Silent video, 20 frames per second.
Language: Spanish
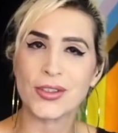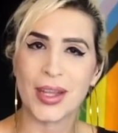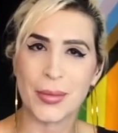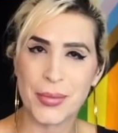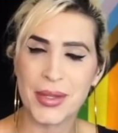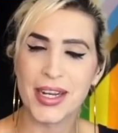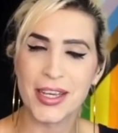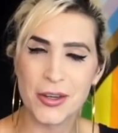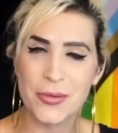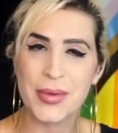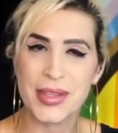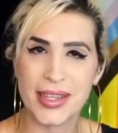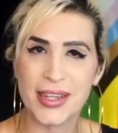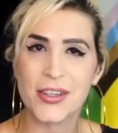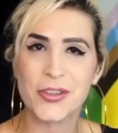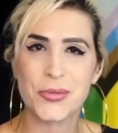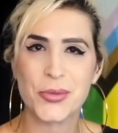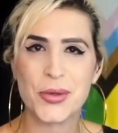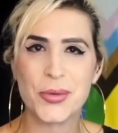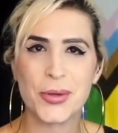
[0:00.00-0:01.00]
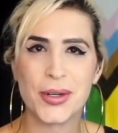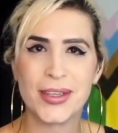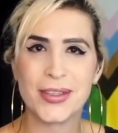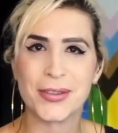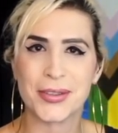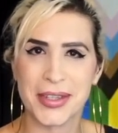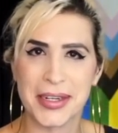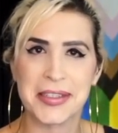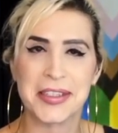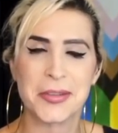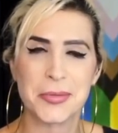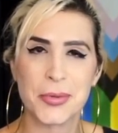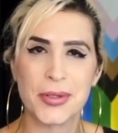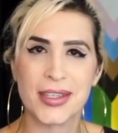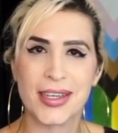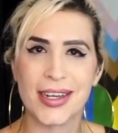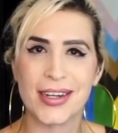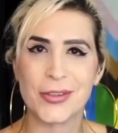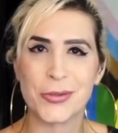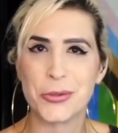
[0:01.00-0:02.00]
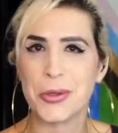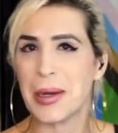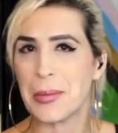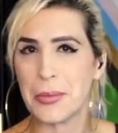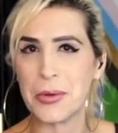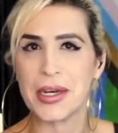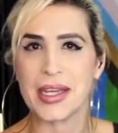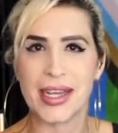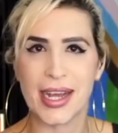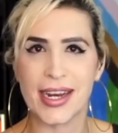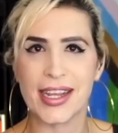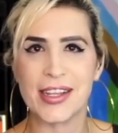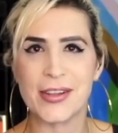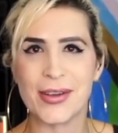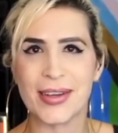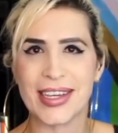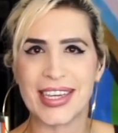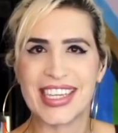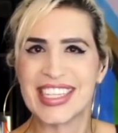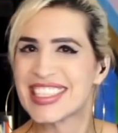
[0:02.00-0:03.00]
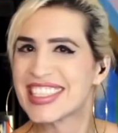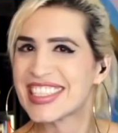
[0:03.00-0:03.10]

También hay comentarios muy bonitos. Gracias por dejar su amor y cariño aquí.